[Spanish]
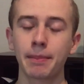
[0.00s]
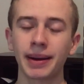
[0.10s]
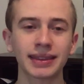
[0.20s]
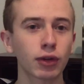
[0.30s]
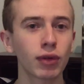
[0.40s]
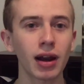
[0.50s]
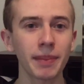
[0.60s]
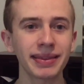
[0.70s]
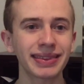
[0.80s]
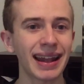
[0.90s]

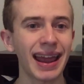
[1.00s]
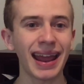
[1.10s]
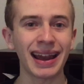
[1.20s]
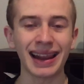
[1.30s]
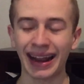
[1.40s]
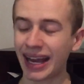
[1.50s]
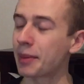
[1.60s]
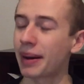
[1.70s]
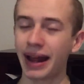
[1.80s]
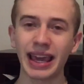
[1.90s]
particularmente en la
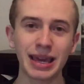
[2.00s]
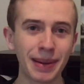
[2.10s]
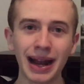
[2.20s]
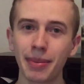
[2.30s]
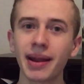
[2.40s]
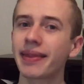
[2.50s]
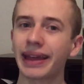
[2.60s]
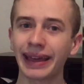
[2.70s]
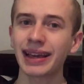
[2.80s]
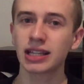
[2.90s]
cámara, y van a ver
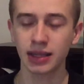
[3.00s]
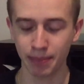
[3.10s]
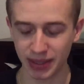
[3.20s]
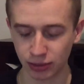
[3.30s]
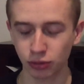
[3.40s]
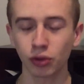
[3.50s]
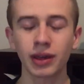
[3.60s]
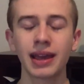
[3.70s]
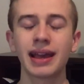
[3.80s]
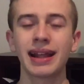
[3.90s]
de qué me
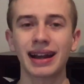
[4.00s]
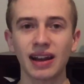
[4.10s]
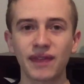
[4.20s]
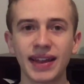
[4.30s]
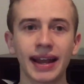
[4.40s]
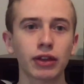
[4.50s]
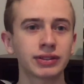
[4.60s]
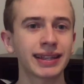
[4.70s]
estoy refiriendo.